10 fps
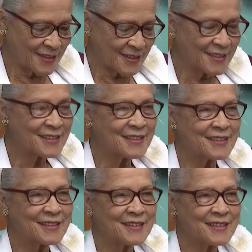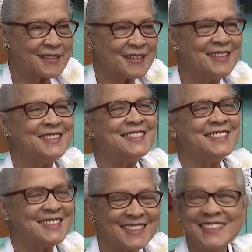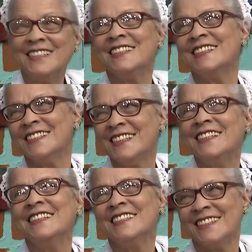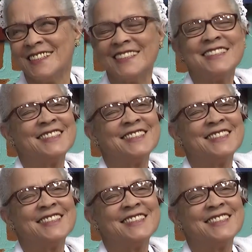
pro Dedo Prosa, um abraço para todos vocês